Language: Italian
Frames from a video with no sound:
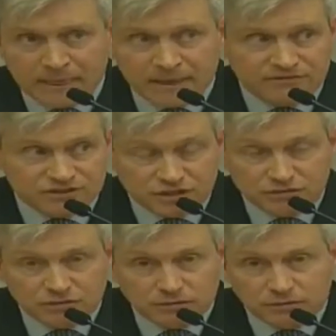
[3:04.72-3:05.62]

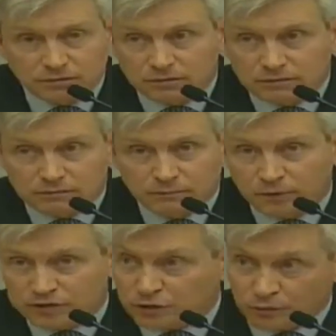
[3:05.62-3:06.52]
facendo un
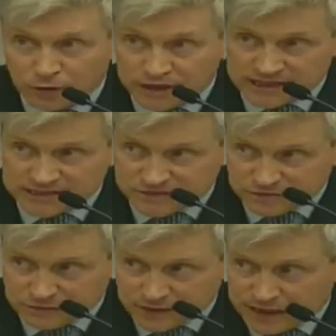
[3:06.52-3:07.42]
po' di
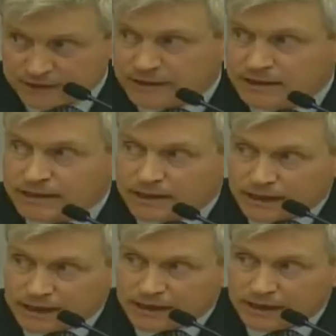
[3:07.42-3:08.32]
comunicazione
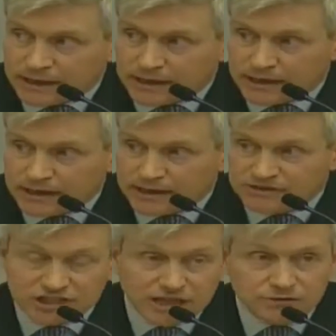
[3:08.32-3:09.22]
e, e,
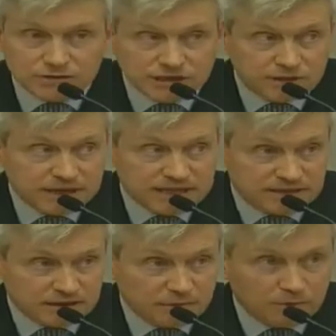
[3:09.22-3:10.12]
cercando di
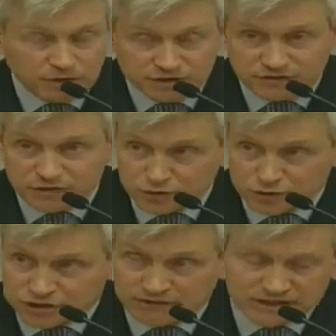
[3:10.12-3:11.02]
rimettere un po' di
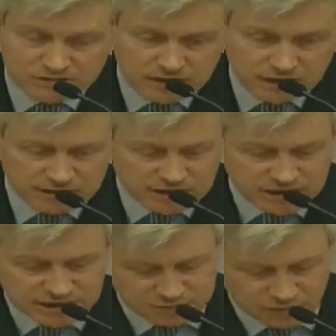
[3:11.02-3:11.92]
fiducia verso il
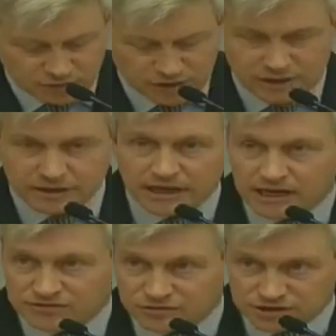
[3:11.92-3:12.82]
capitalismo
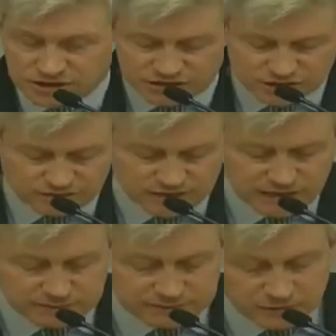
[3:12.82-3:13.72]
nella società
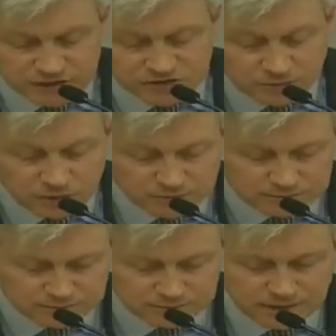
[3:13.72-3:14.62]
civile, quindi diciamo
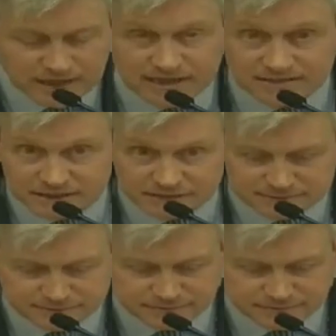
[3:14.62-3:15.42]
pagliativi.